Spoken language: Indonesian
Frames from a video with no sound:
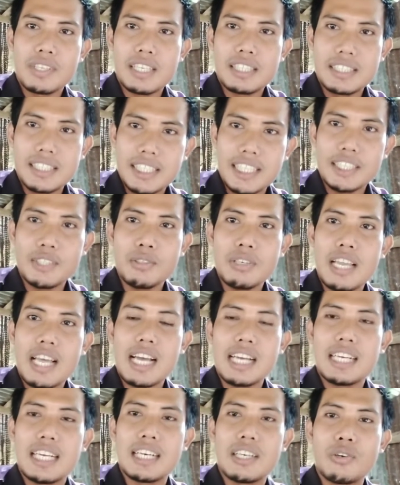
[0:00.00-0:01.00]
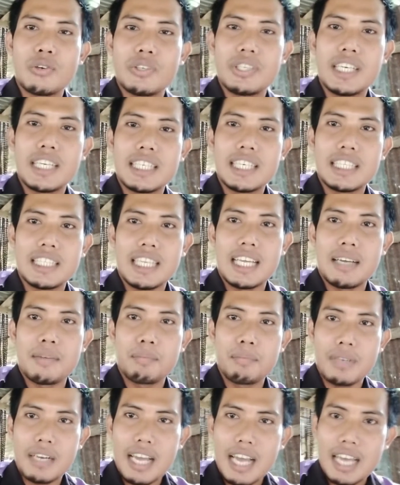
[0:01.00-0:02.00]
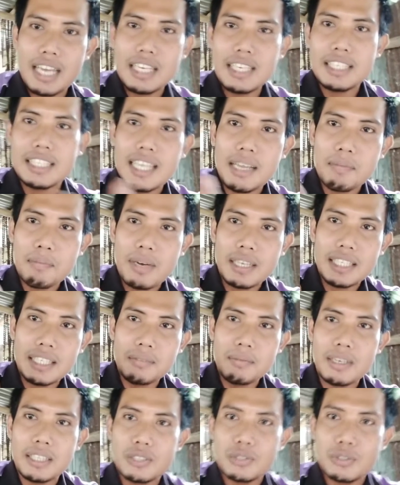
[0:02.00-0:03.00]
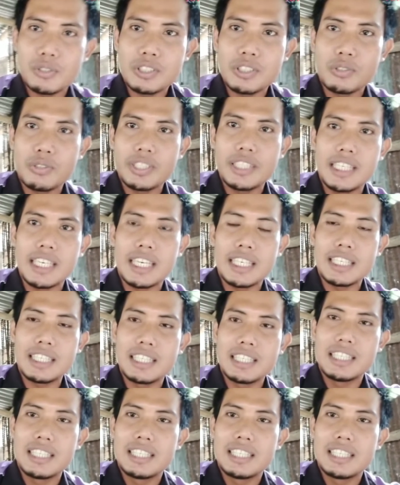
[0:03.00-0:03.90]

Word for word: Segitulah angka kerugian kita. Per hari tambah-tambah terus kerugian